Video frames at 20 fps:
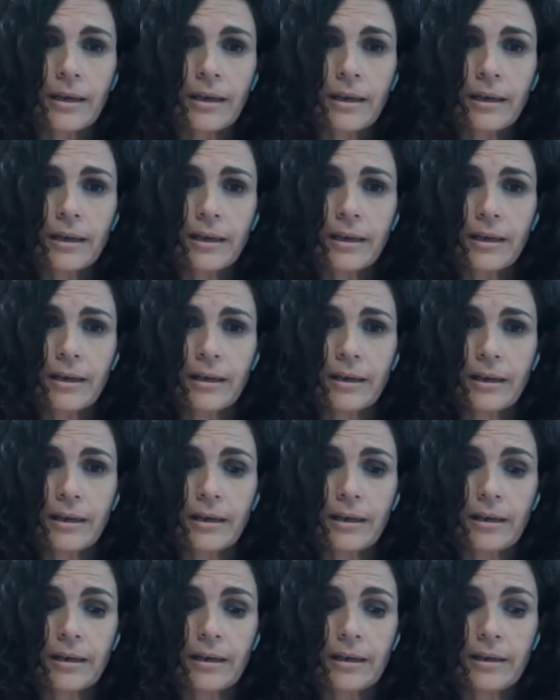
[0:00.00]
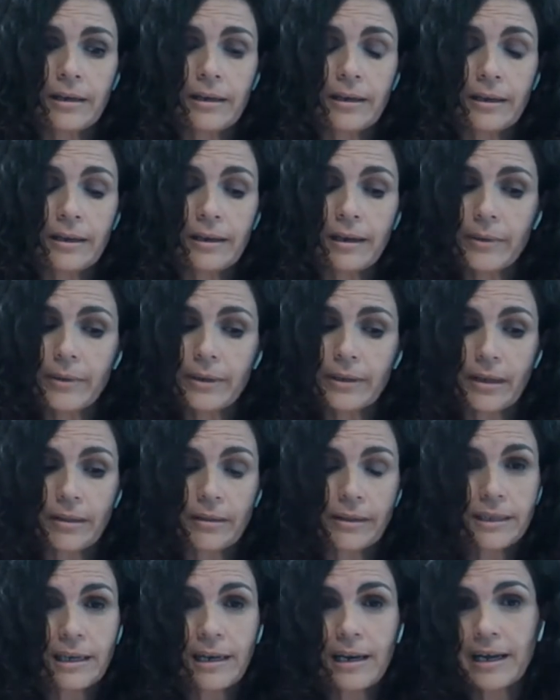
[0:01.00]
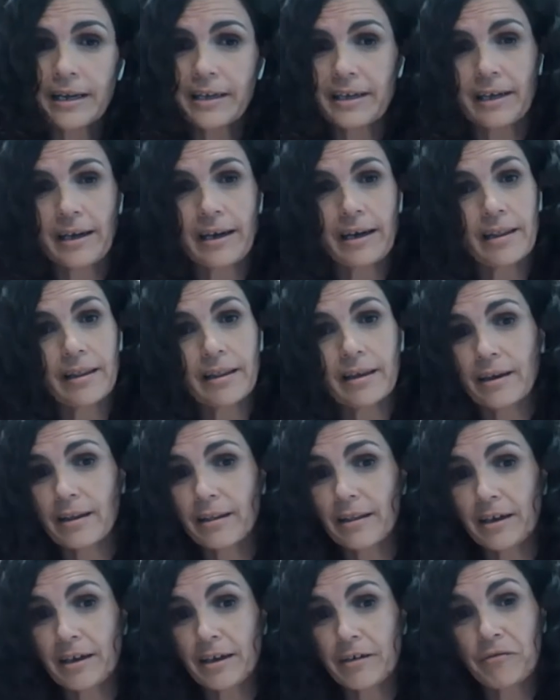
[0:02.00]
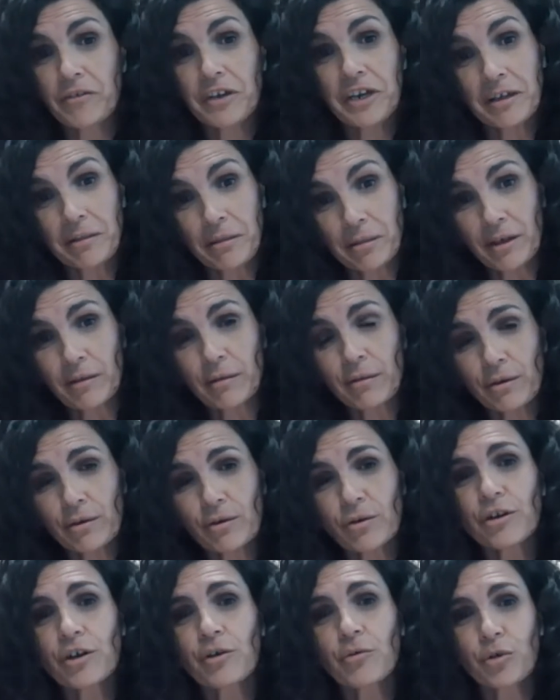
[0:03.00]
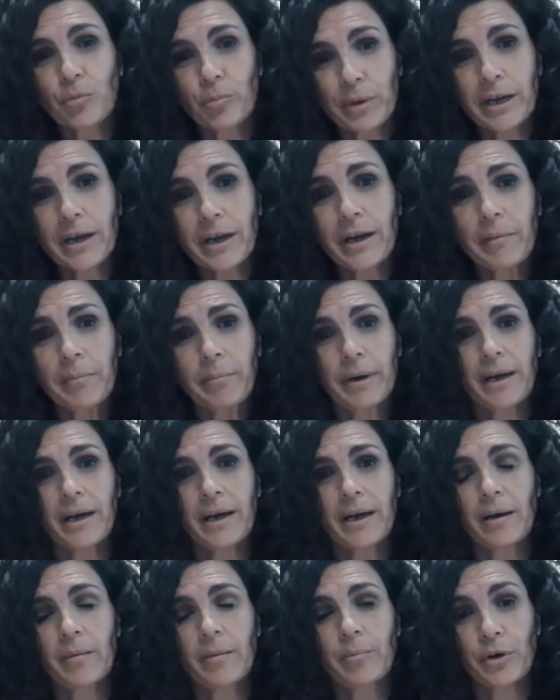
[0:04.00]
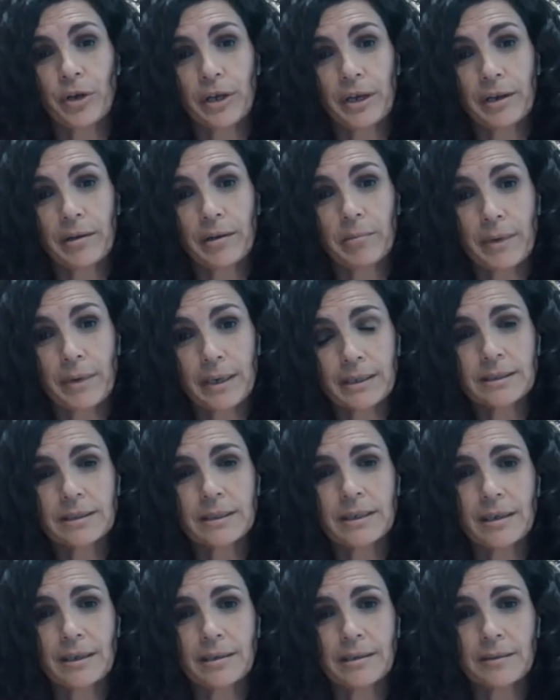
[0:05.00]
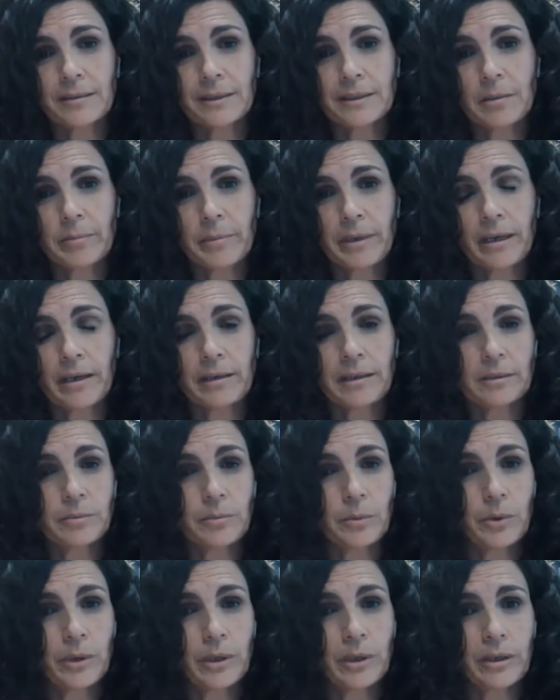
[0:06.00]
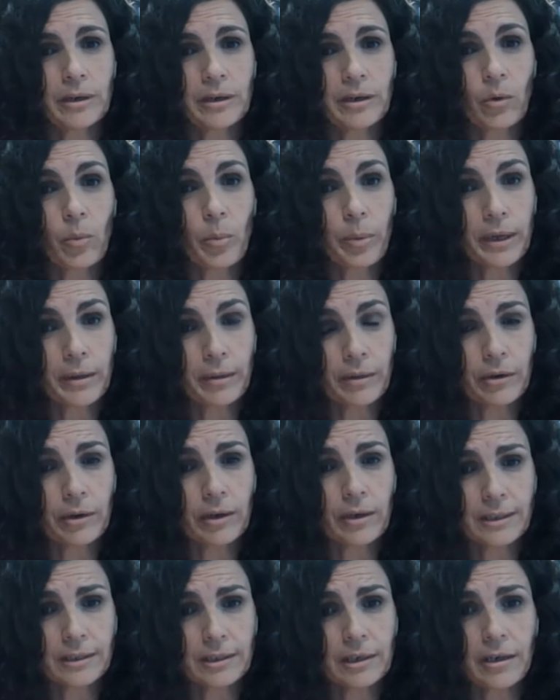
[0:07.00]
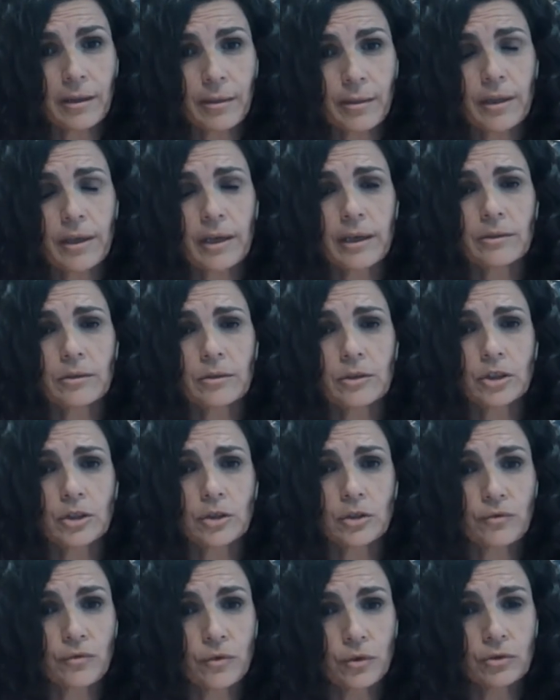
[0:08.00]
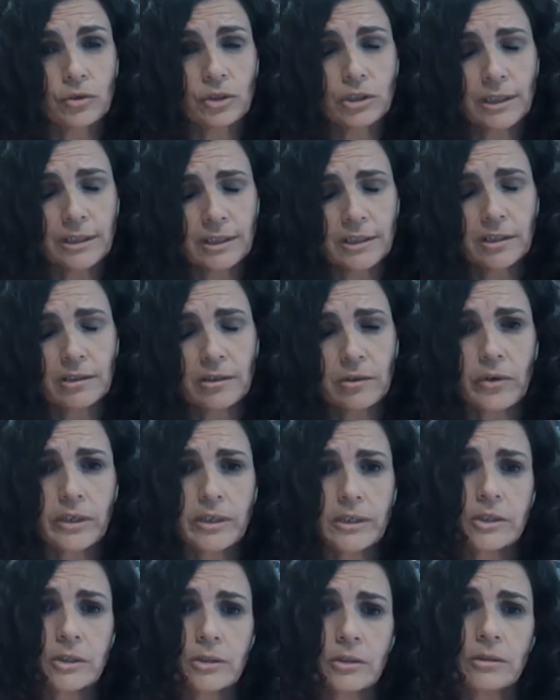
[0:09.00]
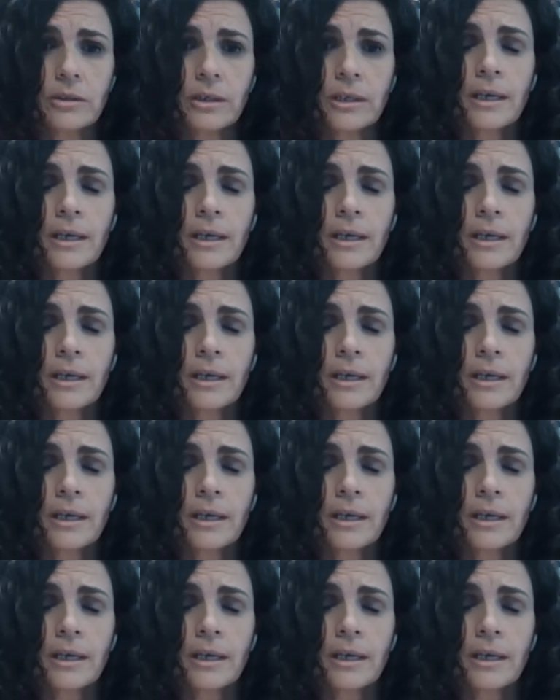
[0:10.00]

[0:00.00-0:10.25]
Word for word: Eh, y la verdad es que la llegada de financiación europea para poner en marcha a través del mecanismo de recuperación y resiliencia todos estos fondos Next Generation,